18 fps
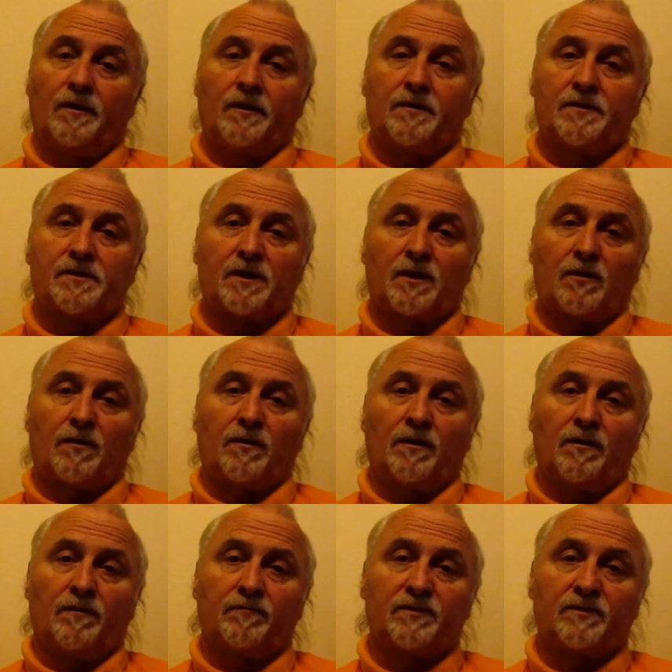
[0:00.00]
c'est que
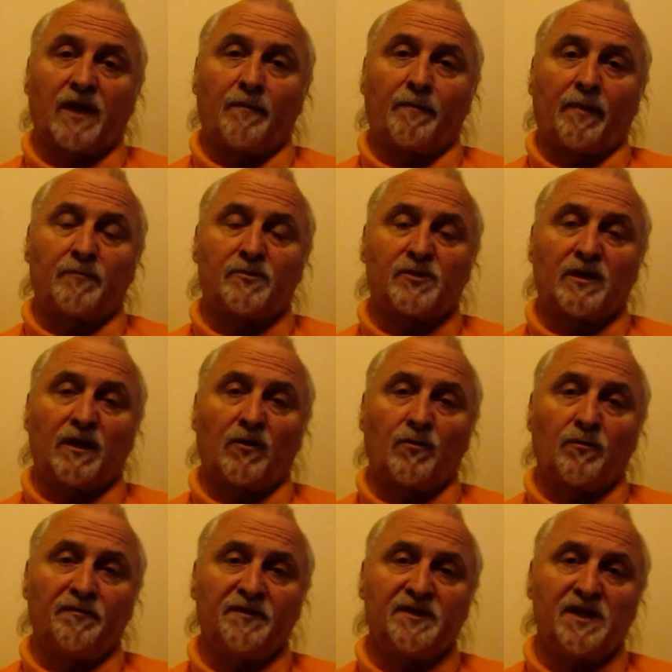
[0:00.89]
vous n'avez pas besoin de les
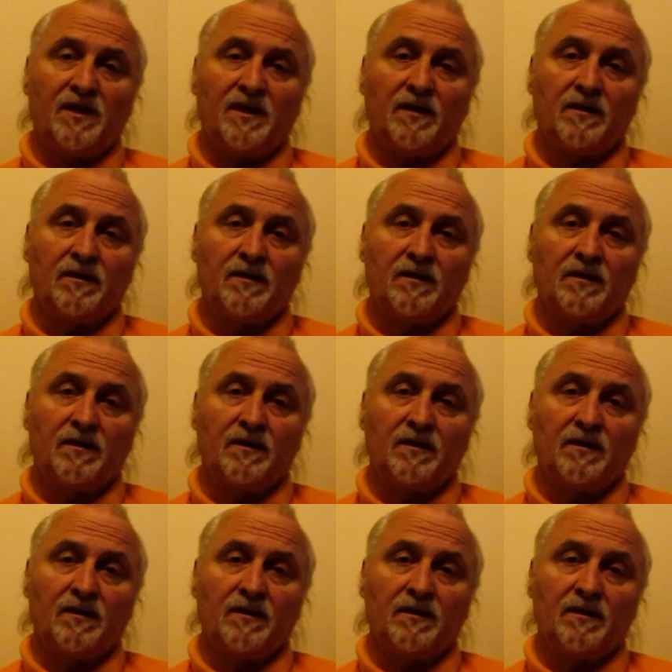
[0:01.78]
confesser.